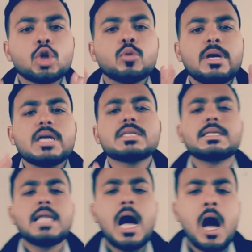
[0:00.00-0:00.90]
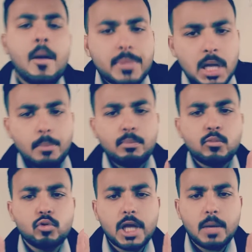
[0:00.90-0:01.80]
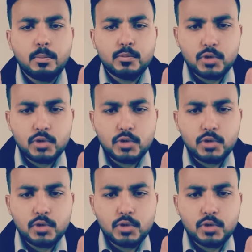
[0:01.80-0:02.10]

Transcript: तुम्हें इस्लाम ने पूरे